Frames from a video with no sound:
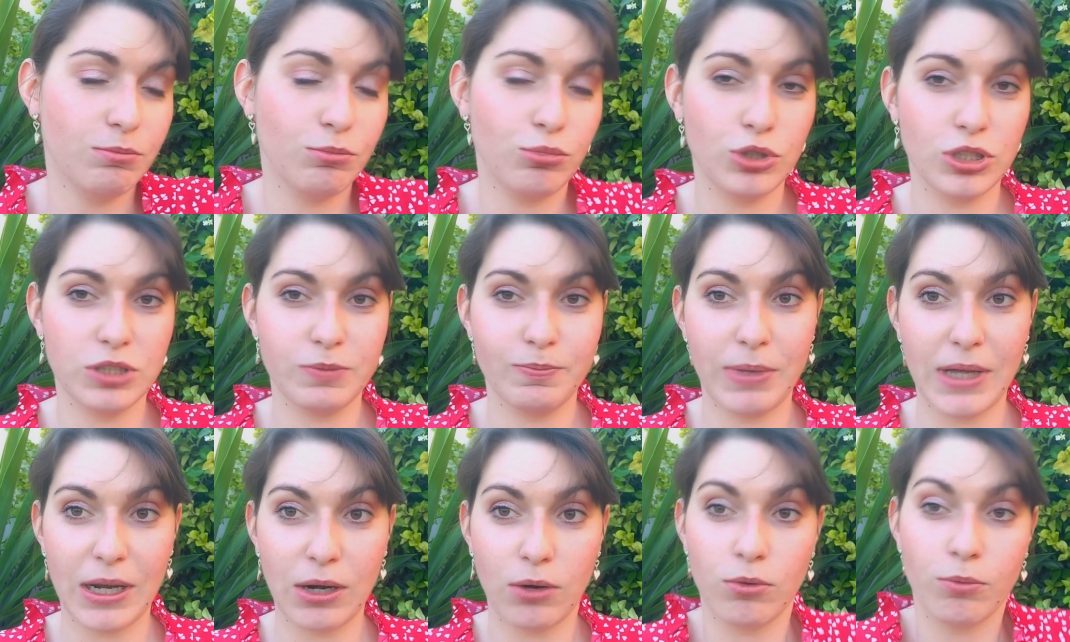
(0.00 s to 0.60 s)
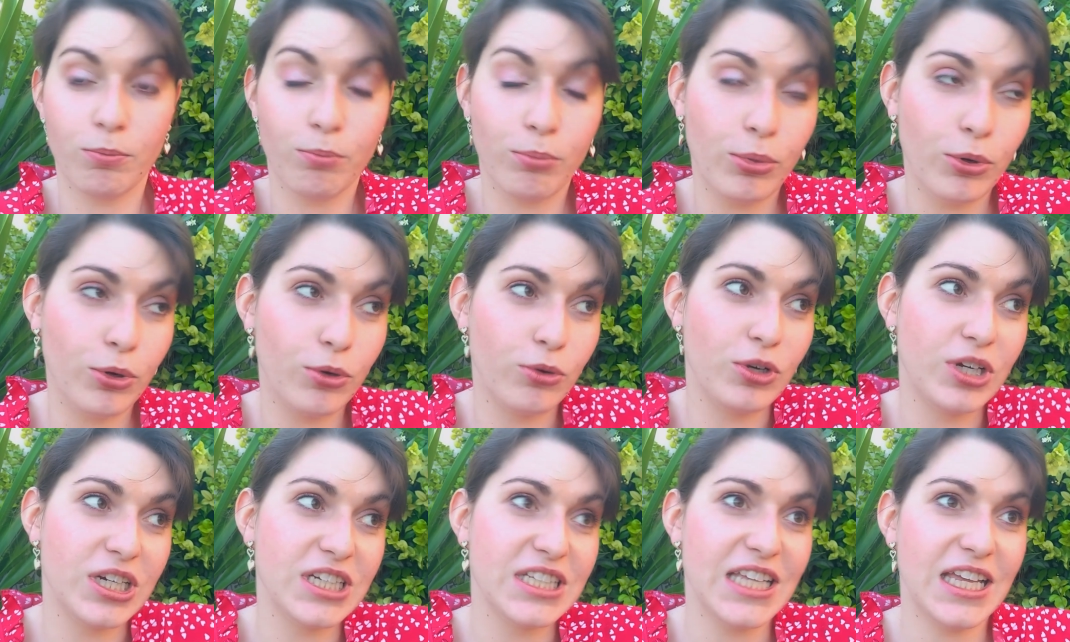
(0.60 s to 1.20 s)
Pues para, por
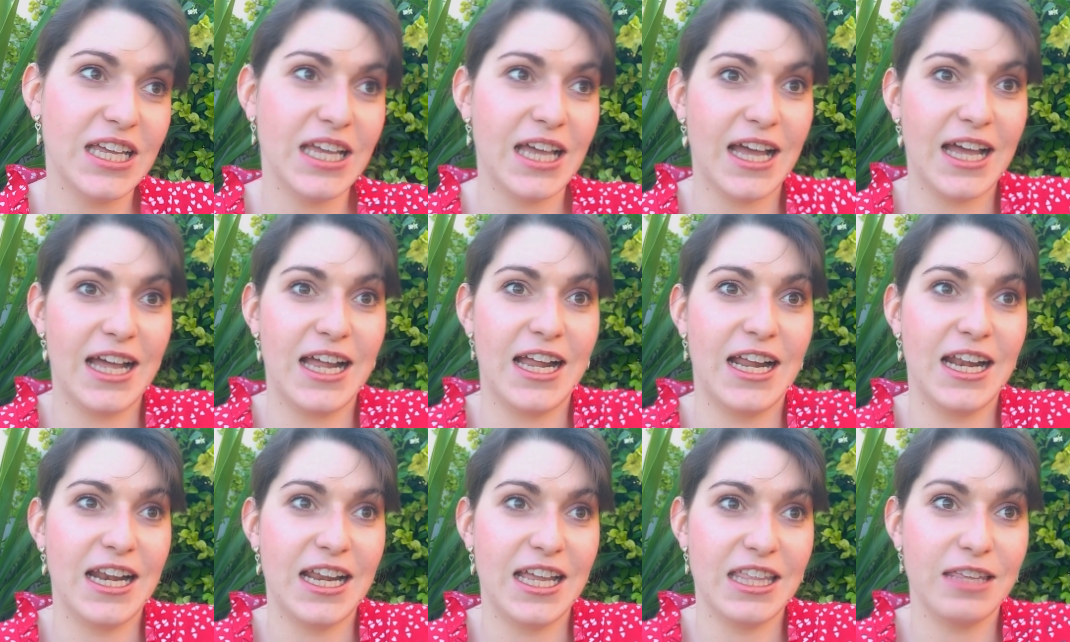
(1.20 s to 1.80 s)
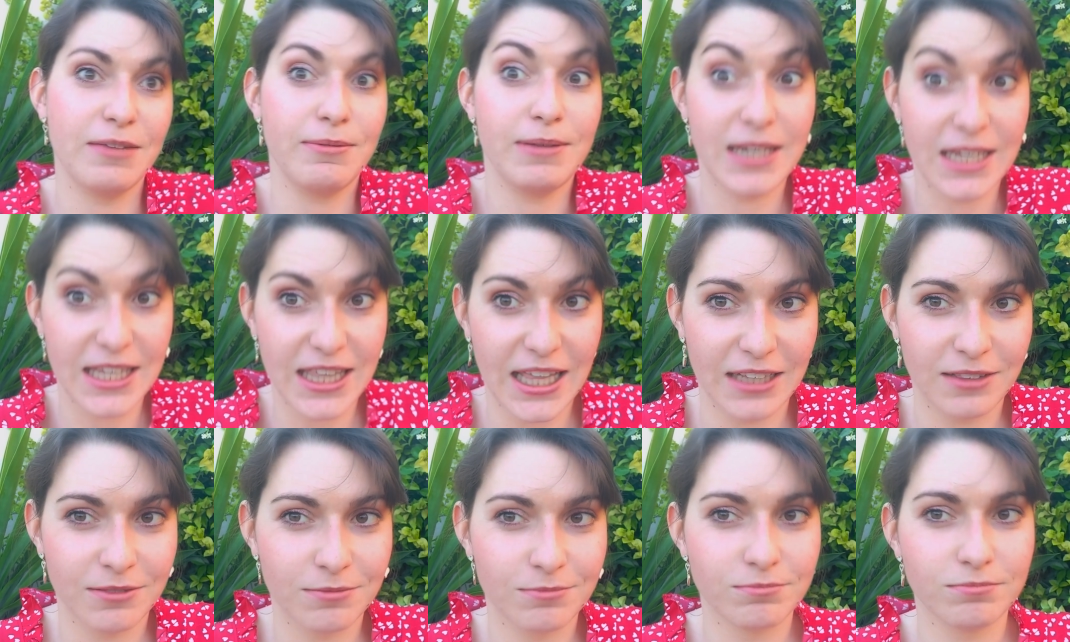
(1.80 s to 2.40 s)
unirse a la
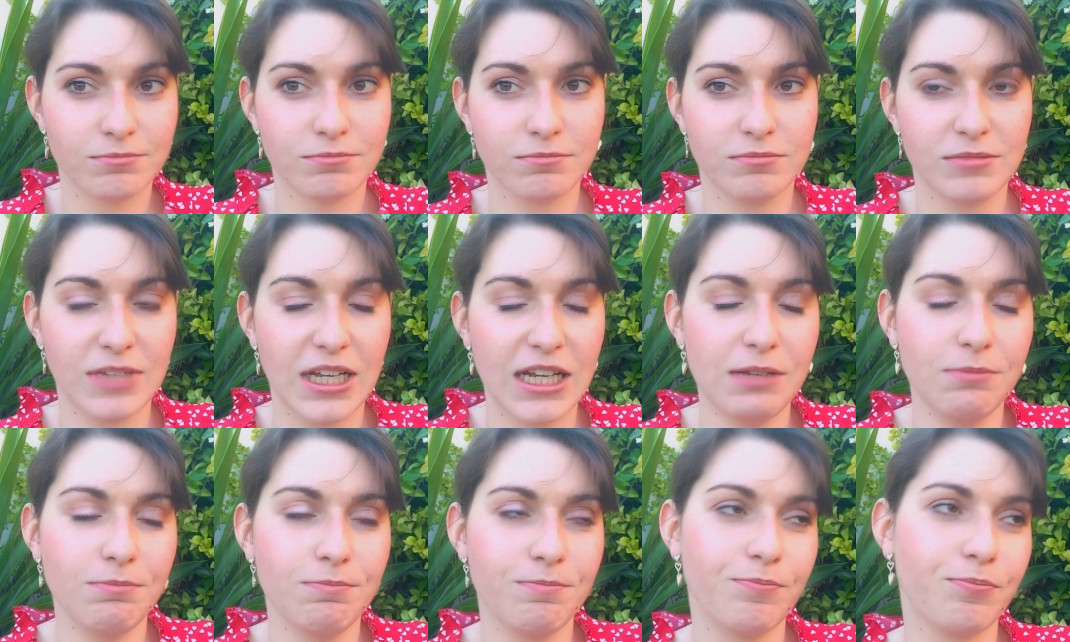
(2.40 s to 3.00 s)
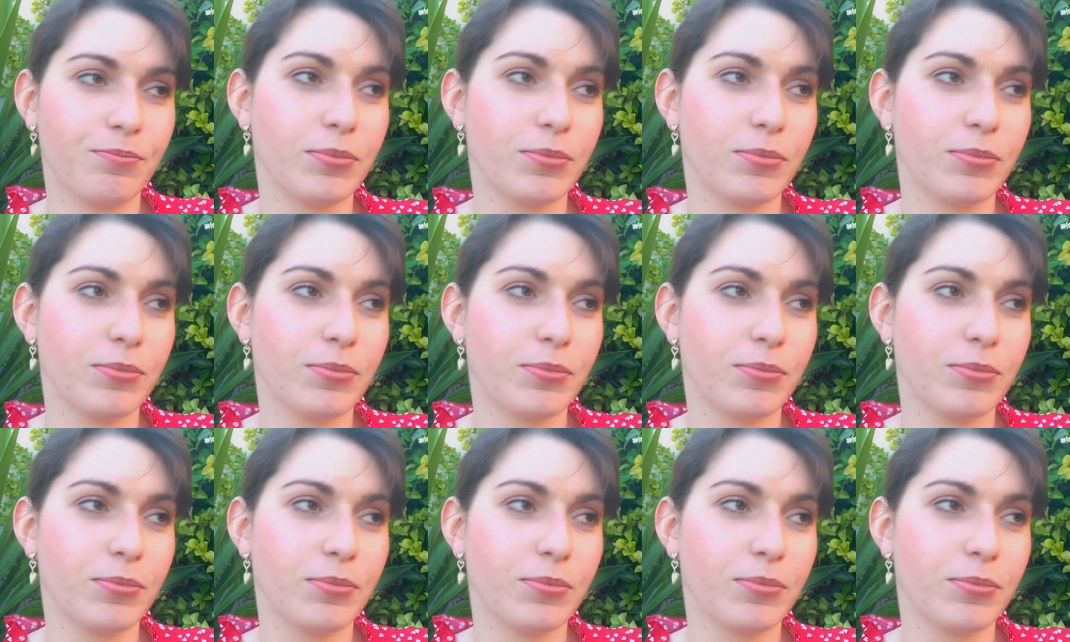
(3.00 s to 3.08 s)
divinidad, ¿vale?